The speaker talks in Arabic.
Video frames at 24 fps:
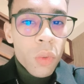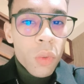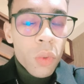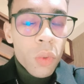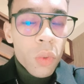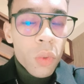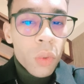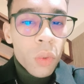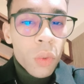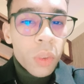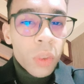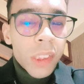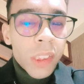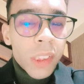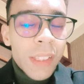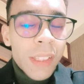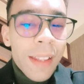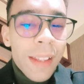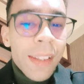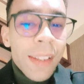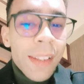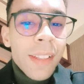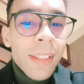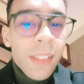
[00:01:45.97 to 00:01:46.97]

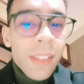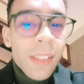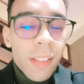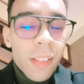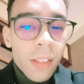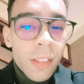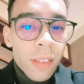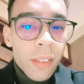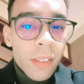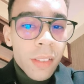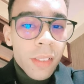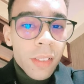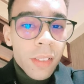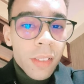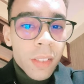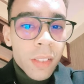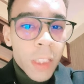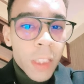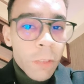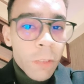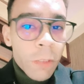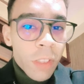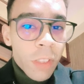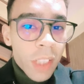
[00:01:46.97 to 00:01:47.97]
والطريقه
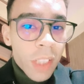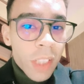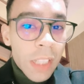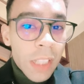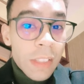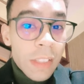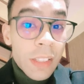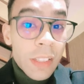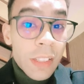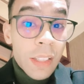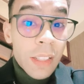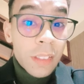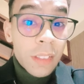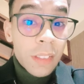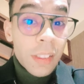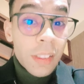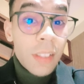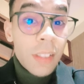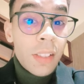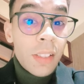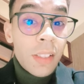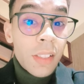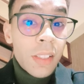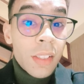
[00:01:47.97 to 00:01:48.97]
كيفاش غيتحط
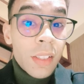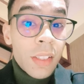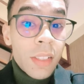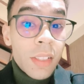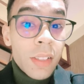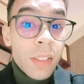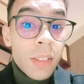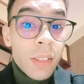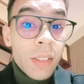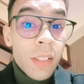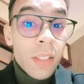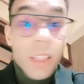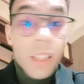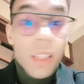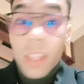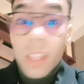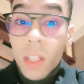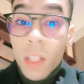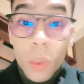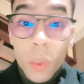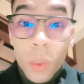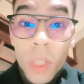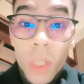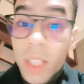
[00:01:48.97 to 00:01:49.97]
هذاك الشيء
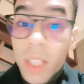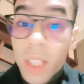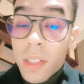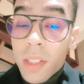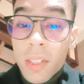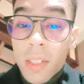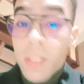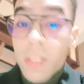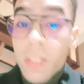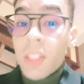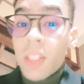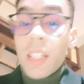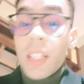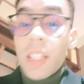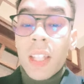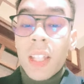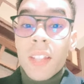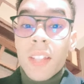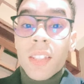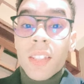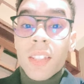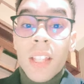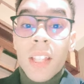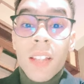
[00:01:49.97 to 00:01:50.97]
الوقت شحال
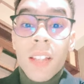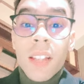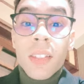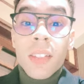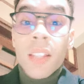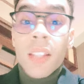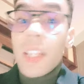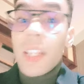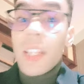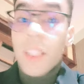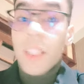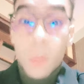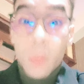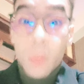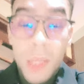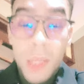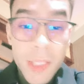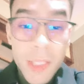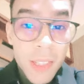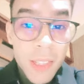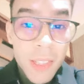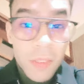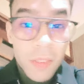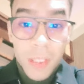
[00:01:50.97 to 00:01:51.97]
غتخاد
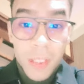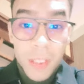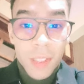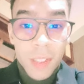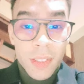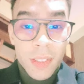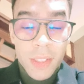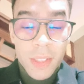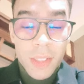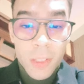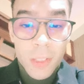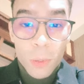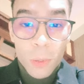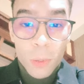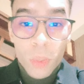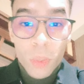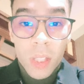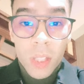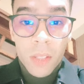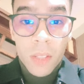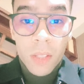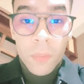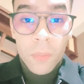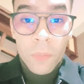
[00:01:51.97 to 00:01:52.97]
البلاصه فين
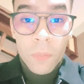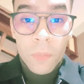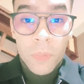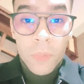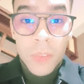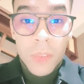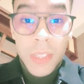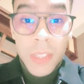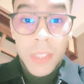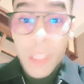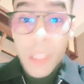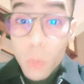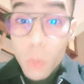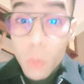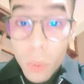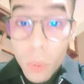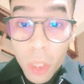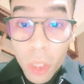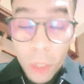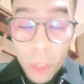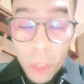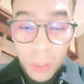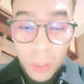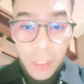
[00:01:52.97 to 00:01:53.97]
غتصور لي
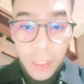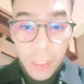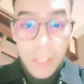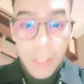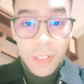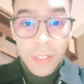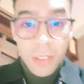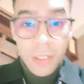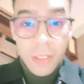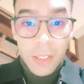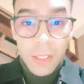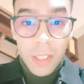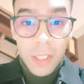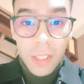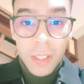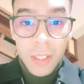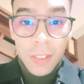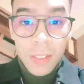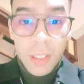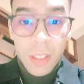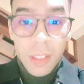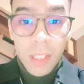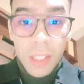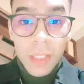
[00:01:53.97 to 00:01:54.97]
كولور لي غي لي غي
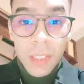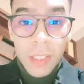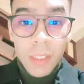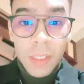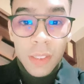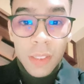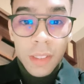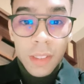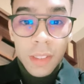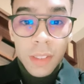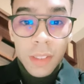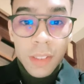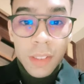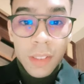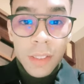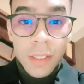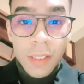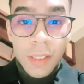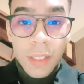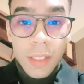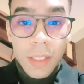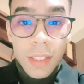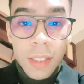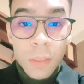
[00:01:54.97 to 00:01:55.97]
لي غي
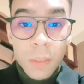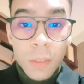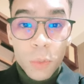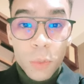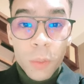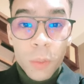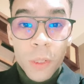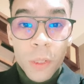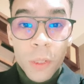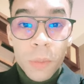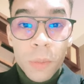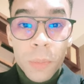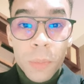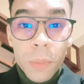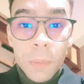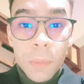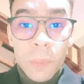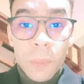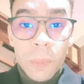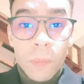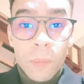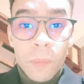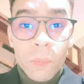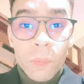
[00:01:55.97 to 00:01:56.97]
يخدموا بهم
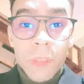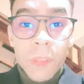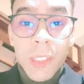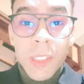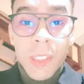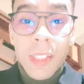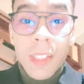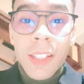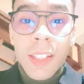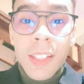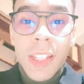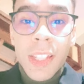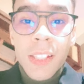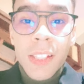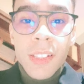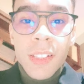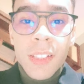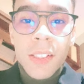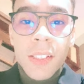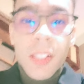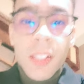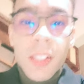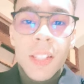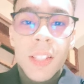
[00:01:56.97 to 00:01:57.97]
الهيت
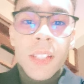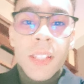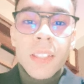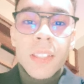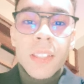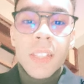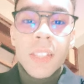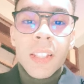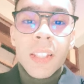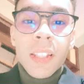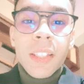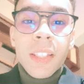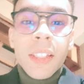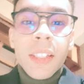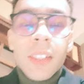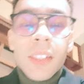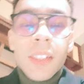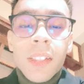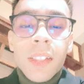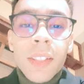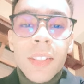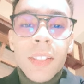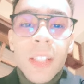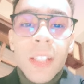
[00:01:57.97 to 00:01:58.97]
يعني
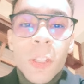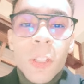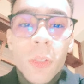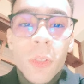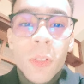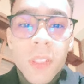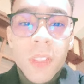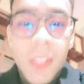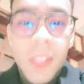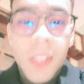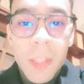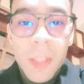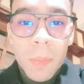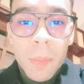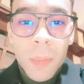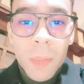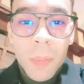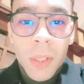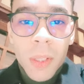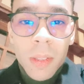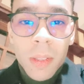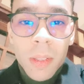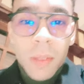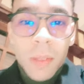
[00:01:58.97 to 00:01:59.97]
داك لو تيم
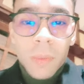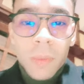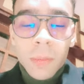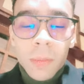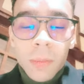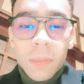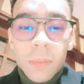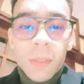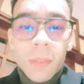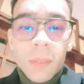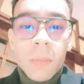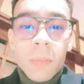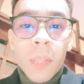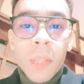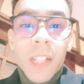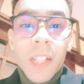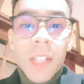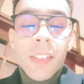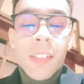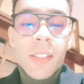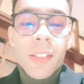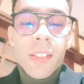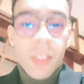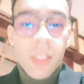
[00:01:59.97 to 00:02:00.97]
ما
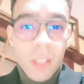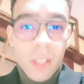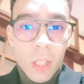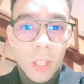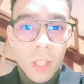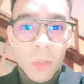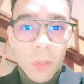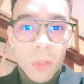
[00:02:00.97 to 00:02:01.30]
غاديش نلقاوه